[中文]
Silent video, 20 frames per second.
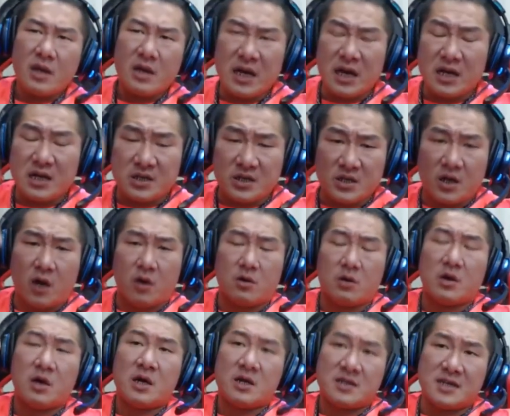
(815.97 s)
那个时
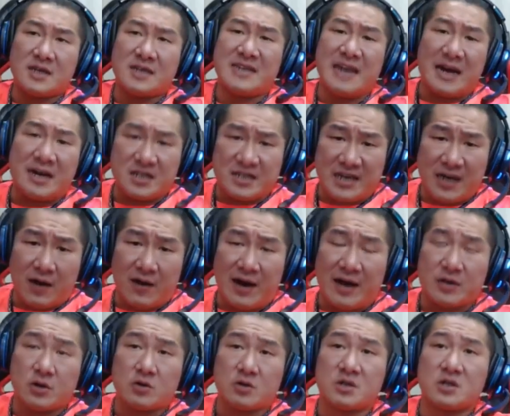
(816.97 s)
候生下的小
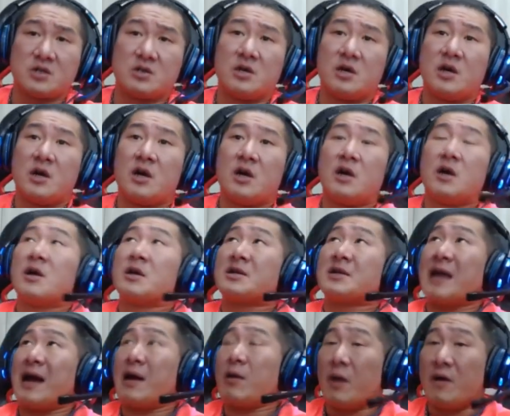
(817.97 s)
孩都是
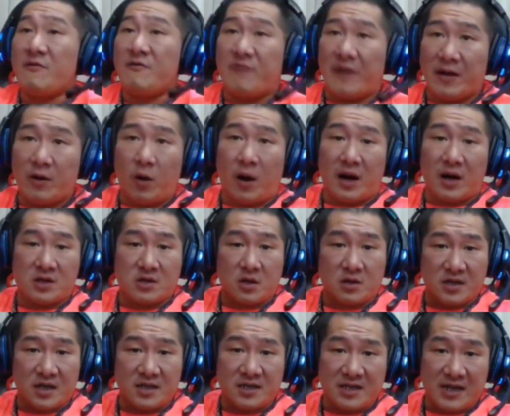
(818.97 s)
台湾繁华时候
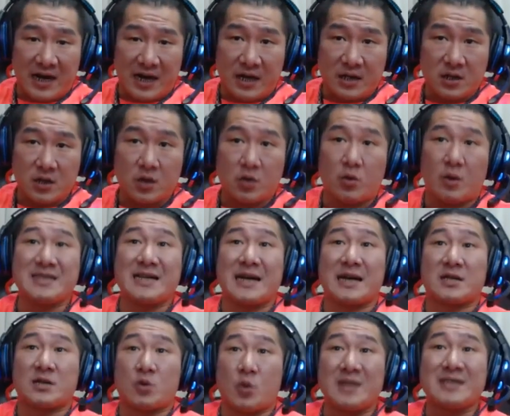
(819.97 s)
生下来的。馆
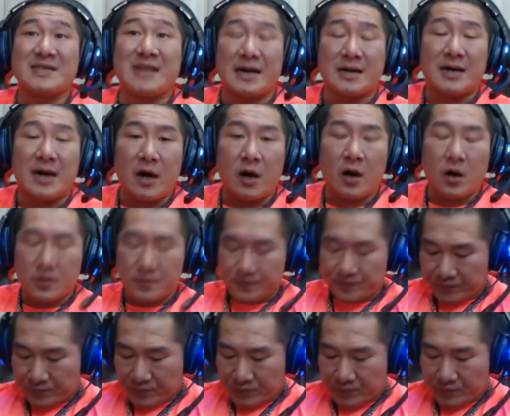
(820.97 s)
长，馆长啊，哦。